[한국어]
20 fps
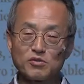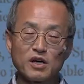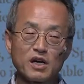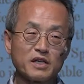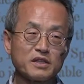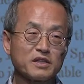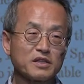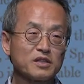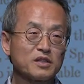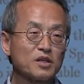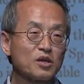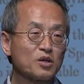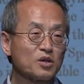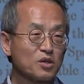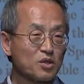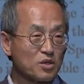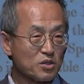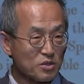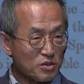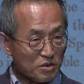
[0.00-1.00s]
한그
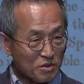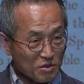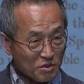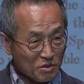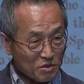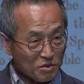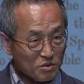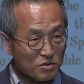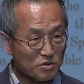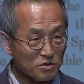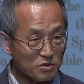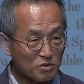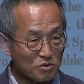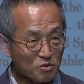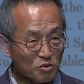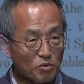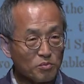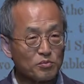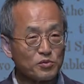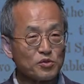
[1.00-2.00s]
어, 그
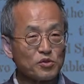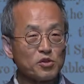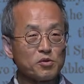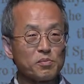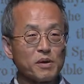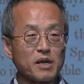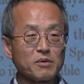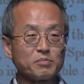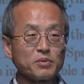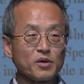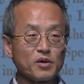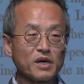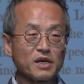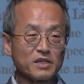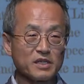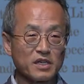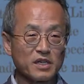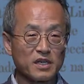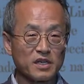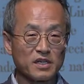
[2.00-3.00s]
논문을
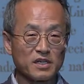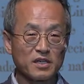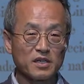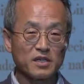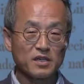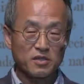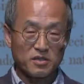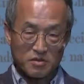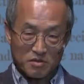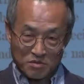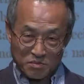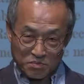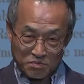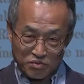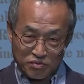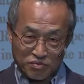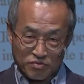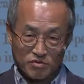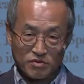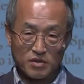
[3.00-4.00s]
발표하게
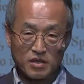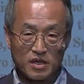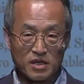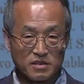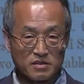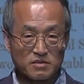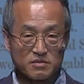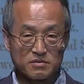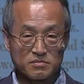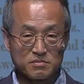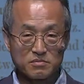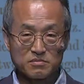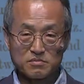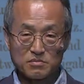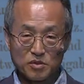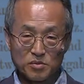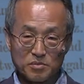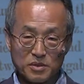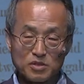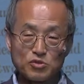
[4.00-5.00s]
한
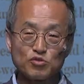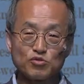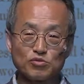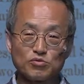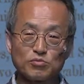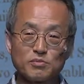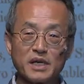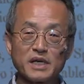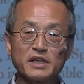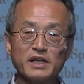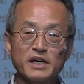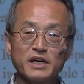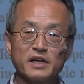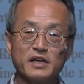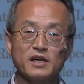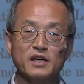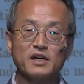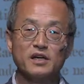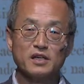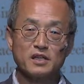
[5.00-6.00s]
뭐 몇 주 만에
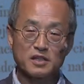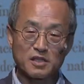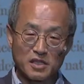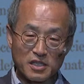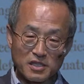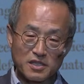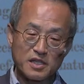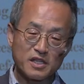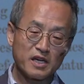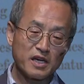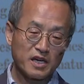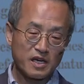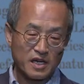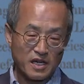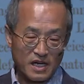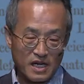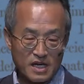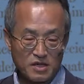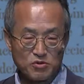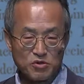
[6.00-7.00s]
린네
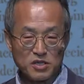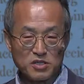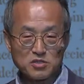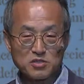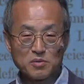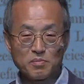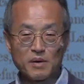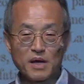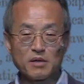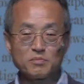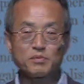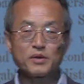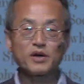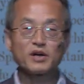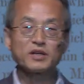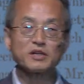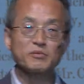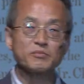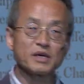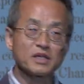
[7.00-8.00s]
학회에서
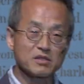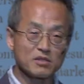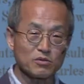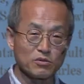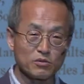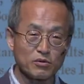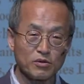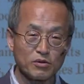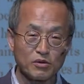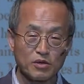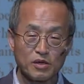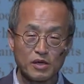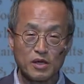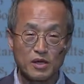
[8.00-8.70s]
발표하게 만들고